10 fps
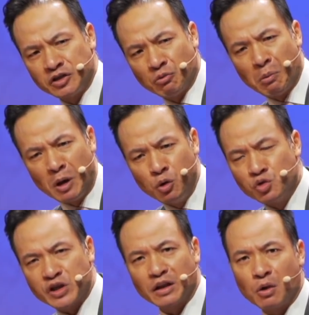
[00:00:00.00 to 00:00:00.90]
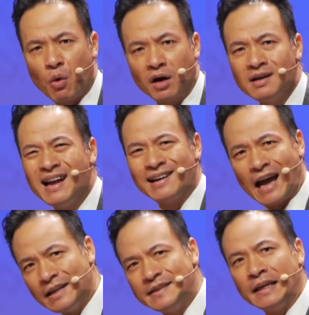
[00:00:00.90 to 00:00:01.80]
成为我们路上的光。
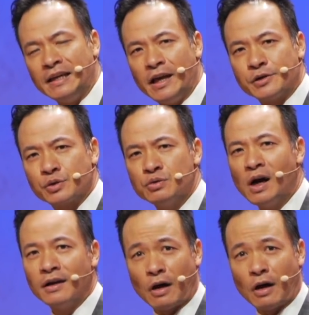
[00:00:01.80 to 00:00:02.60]
感谢你，耶稣，